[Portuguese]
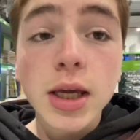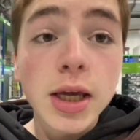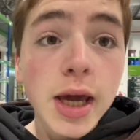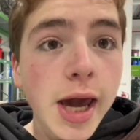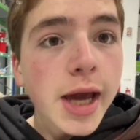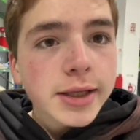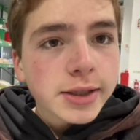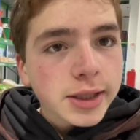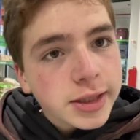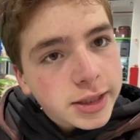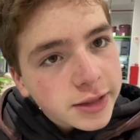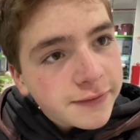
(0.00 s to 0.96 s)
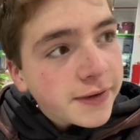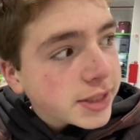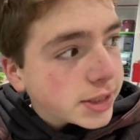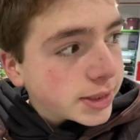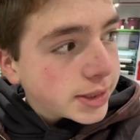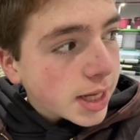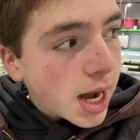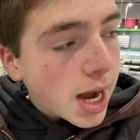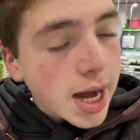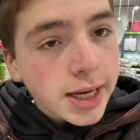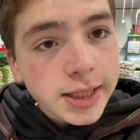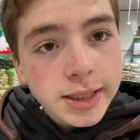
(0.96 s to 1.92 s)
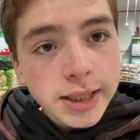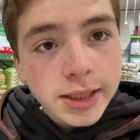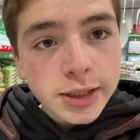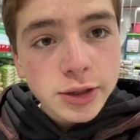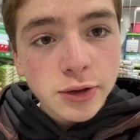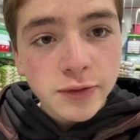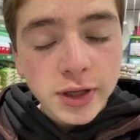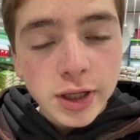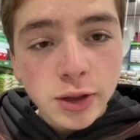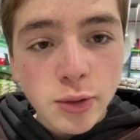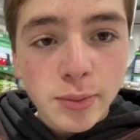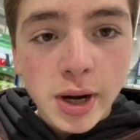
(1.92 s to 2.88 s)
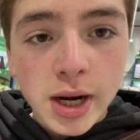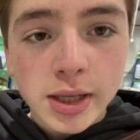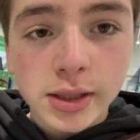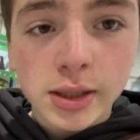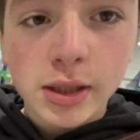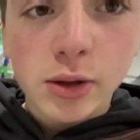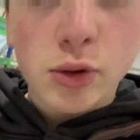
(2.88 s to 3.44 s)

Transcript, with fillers: E é isso, gente. A gente vai jantar. A gente só vem aqui comprar